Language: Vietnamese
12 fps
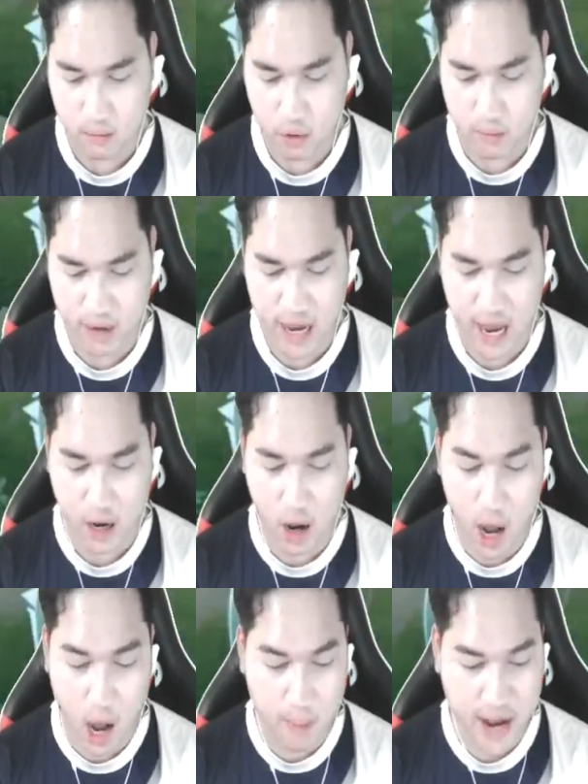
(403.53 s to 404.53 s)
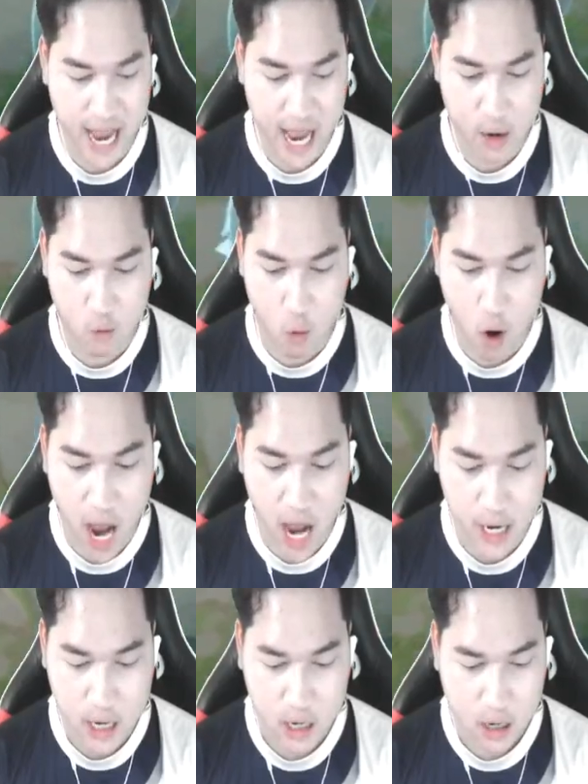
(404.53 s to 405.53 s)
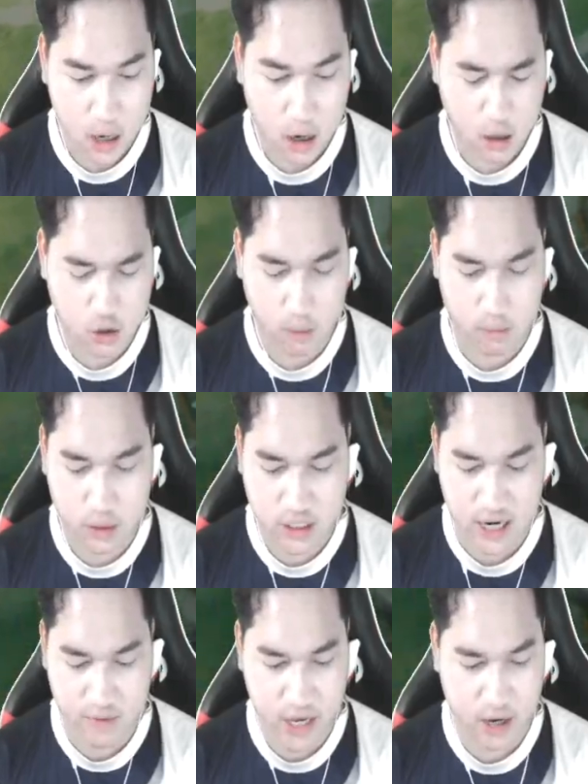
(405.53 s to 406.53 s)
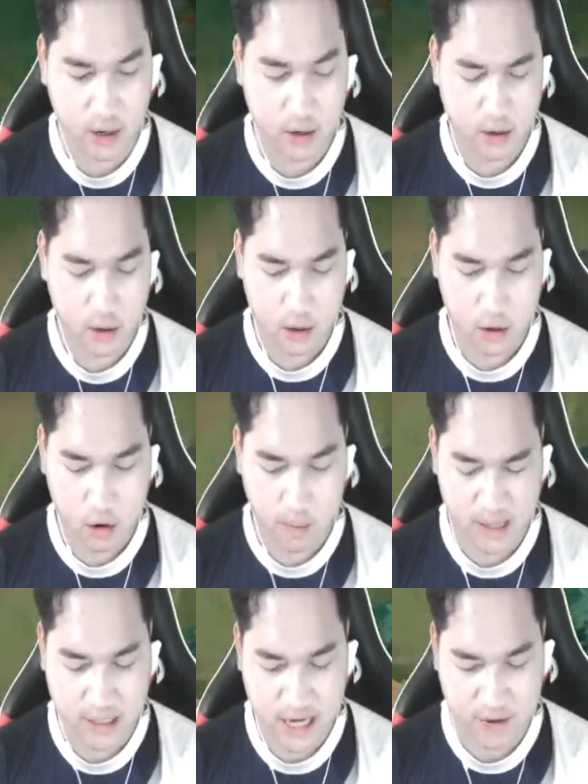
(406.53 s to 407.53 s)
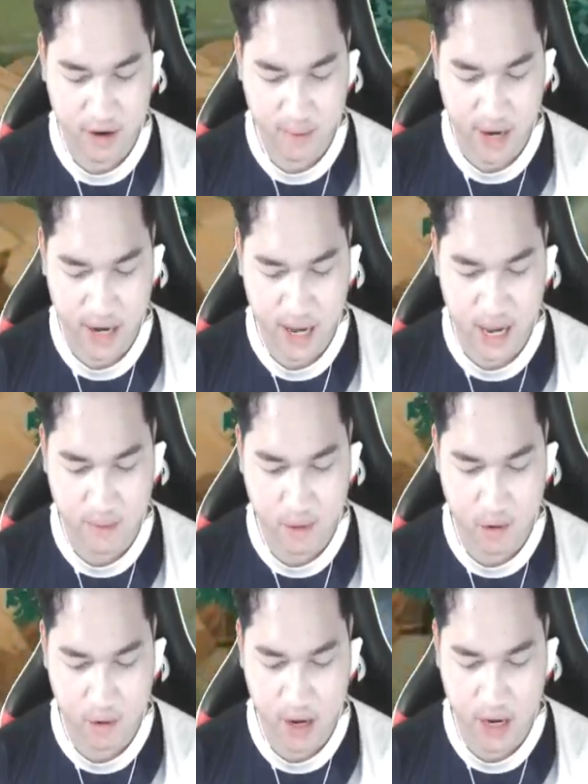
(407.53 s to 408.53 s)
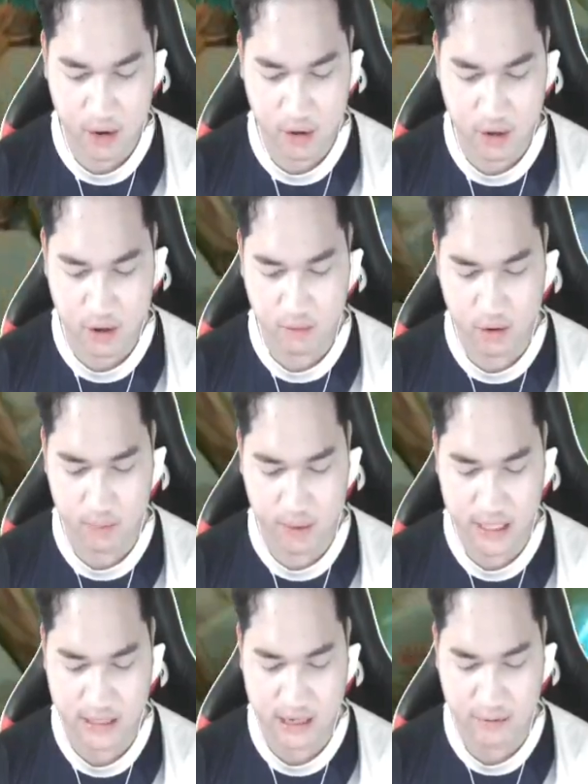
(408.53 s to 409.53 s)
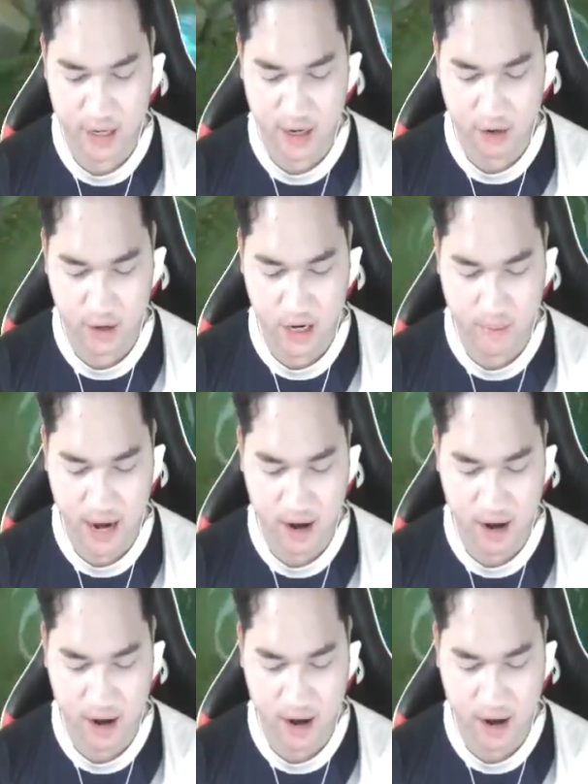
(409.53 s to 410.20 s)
bút mình ăn ô mình ăn what ở chồng thích sang bây giờ còn bạn ta sang bên mẹ na bông rồi đôi gì nhóm được bây giờ sang bên nhớ nhóm yên mà